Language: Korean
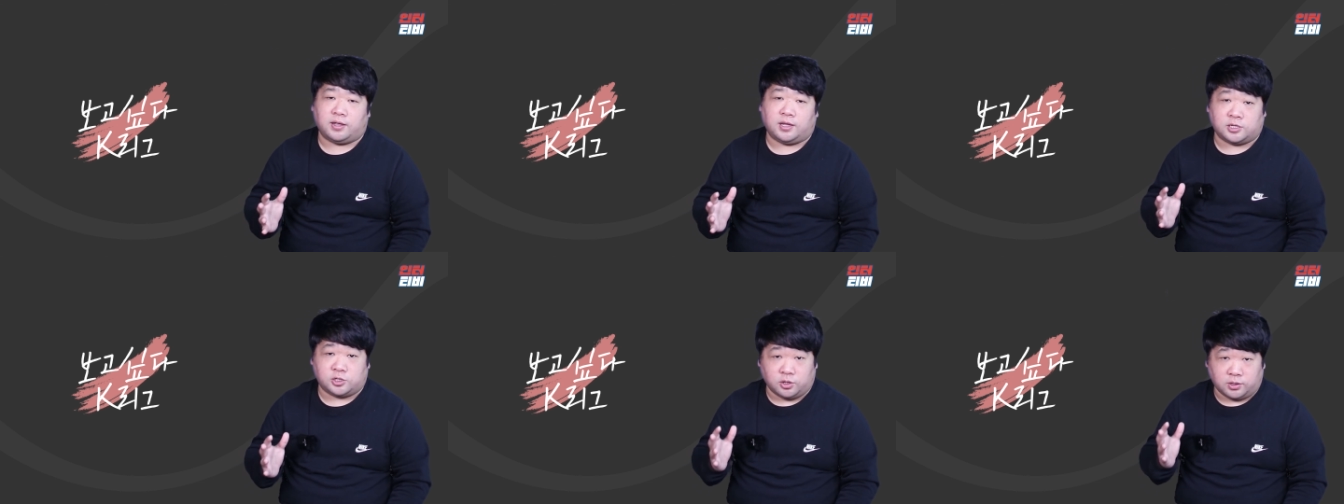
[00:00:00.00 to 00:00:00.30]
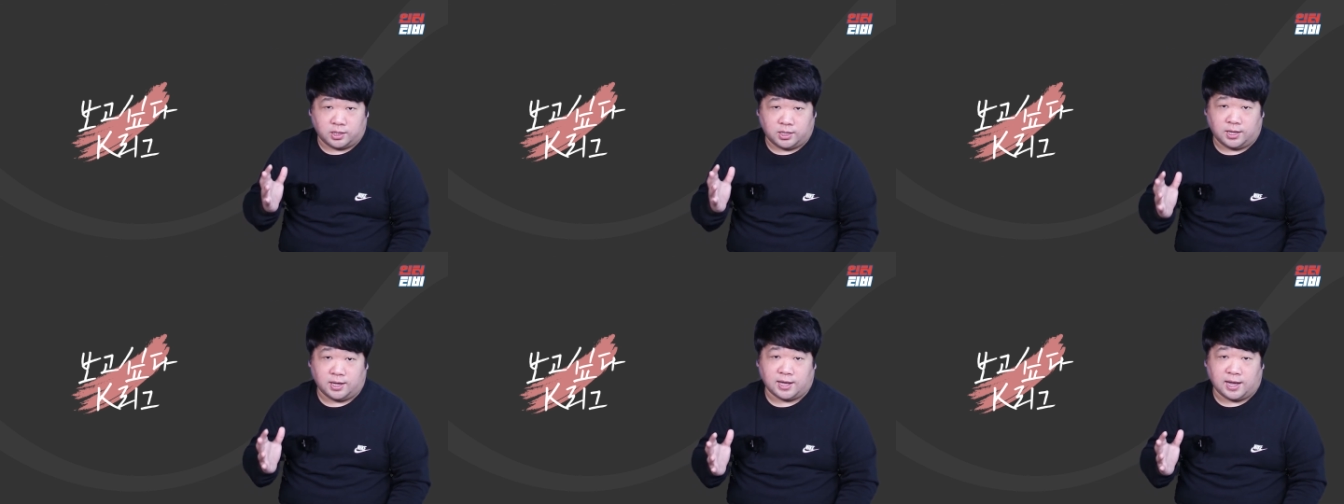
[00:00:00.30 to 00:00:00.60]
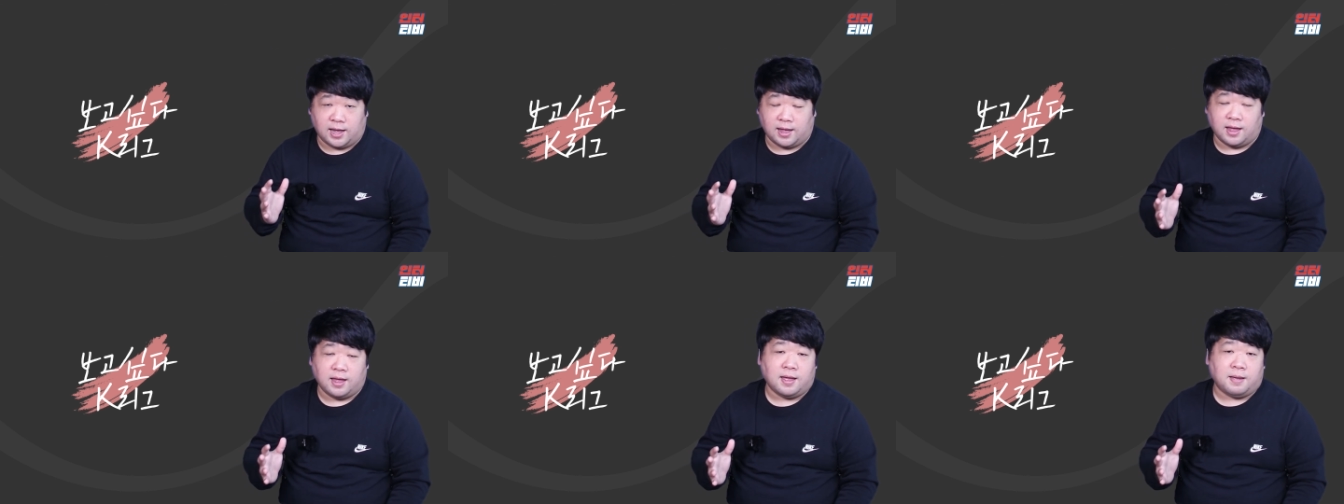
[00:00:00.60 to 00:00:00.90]

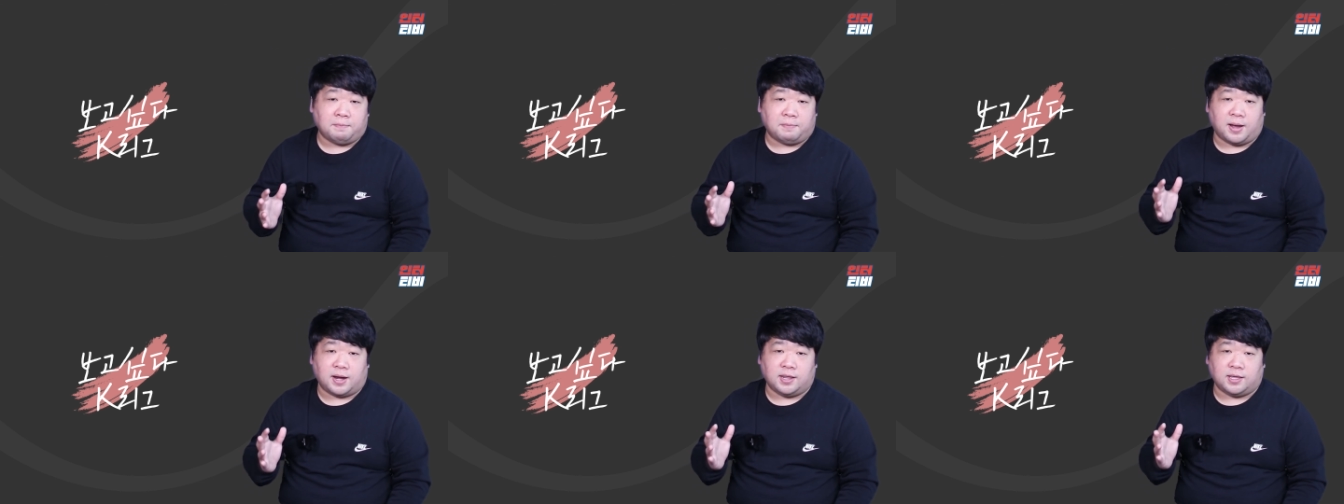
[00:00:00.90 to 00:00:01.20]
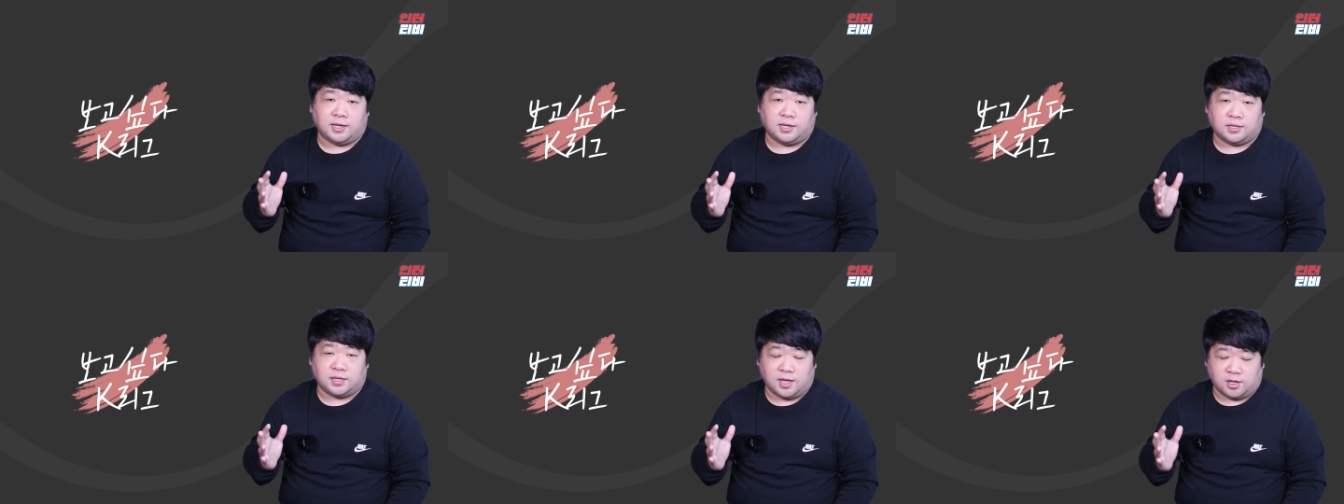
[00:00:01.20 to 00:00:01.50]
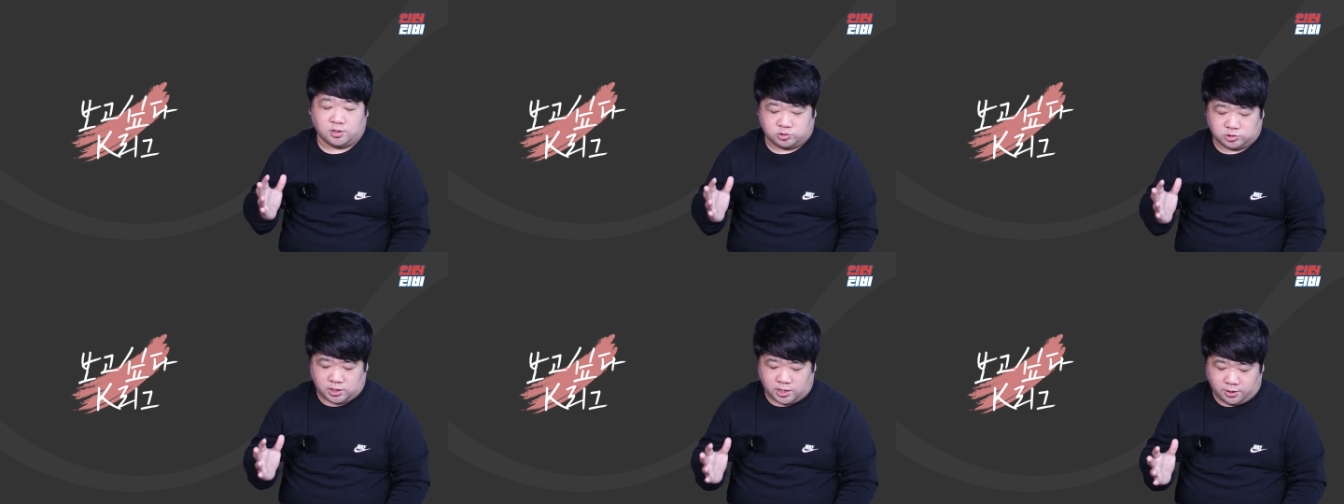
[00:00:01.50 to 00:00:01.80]
예정이니까 많이
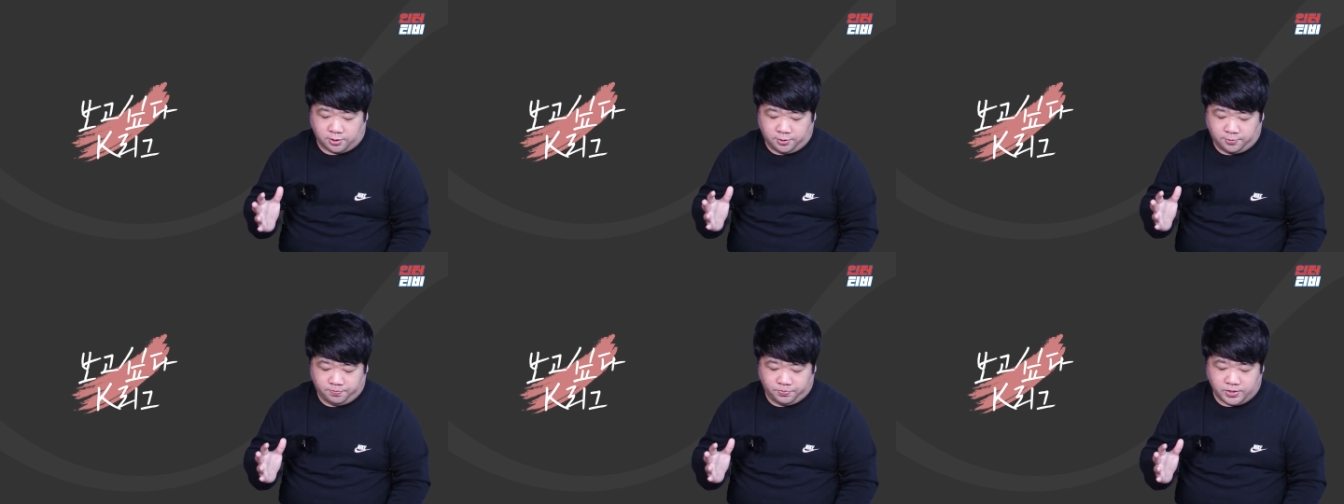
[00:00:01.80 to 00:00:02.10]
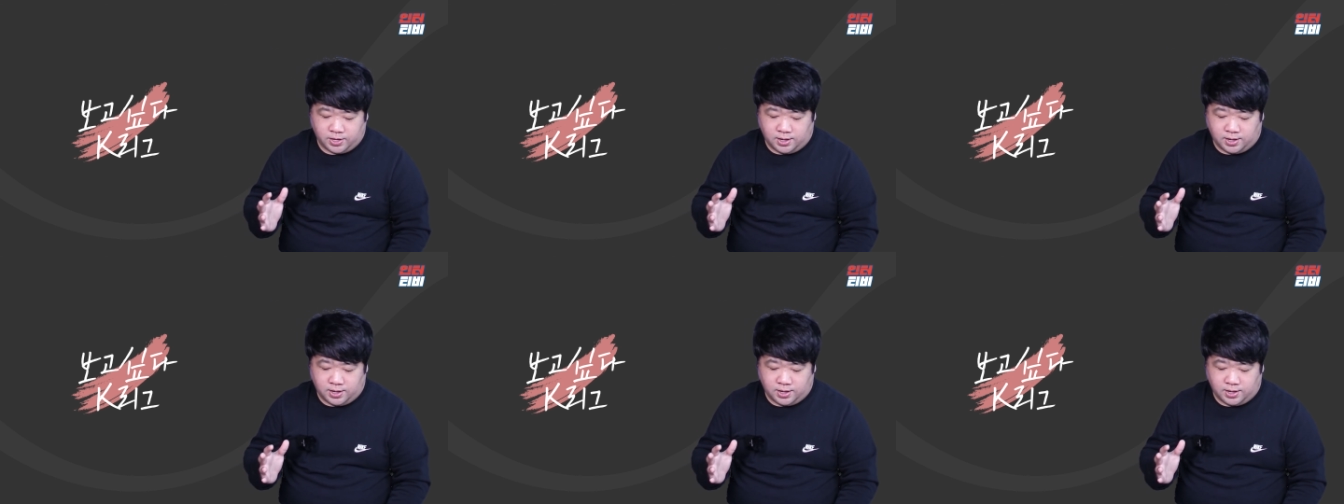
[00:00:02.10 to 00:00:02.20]
기대해 주세요.